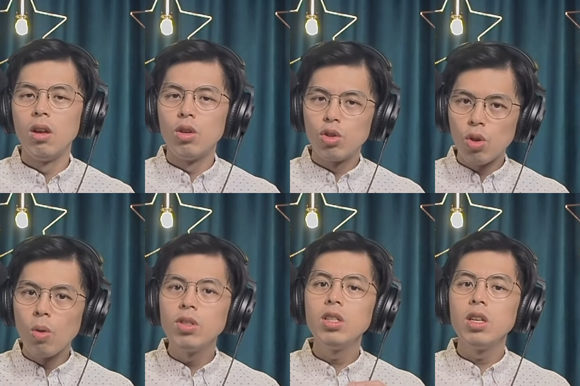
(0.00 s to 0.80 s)

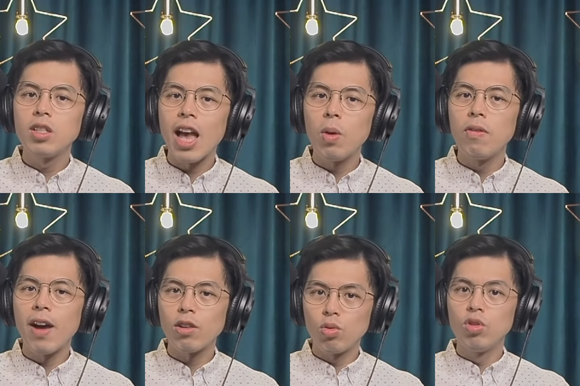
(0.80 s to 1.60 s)
雄性的蝉会
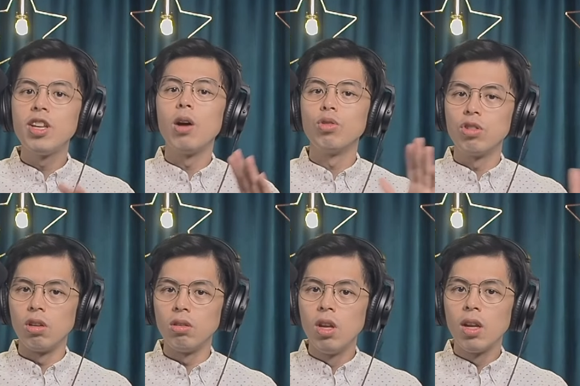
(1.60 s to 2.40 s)
发出叫
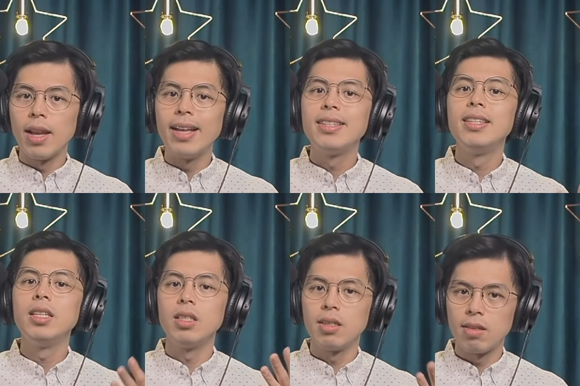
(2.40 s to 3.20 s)
声来吸
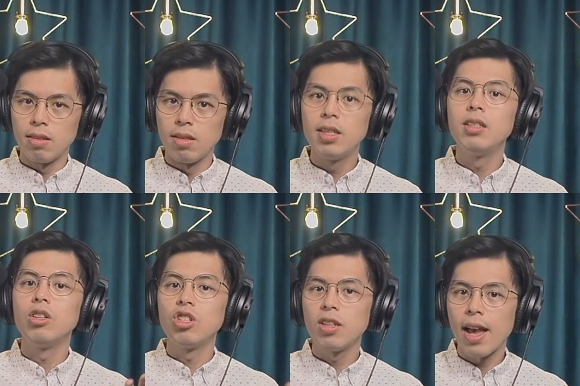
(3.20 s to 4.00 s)
引雌性的
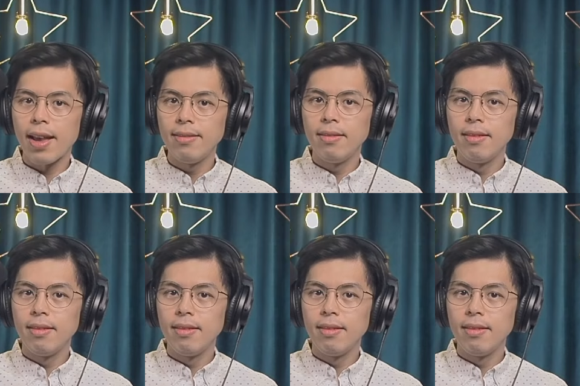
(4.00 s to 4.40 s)
蝉，